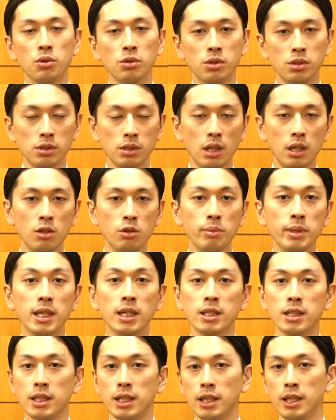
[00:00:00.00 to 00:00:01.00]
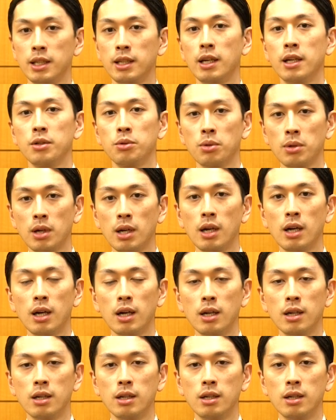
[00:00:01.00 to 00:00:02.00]
のを常に生み出していきたいと
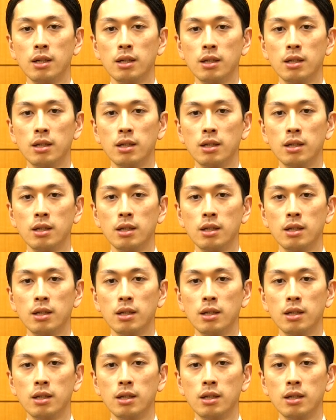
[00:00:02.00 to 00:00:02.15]
か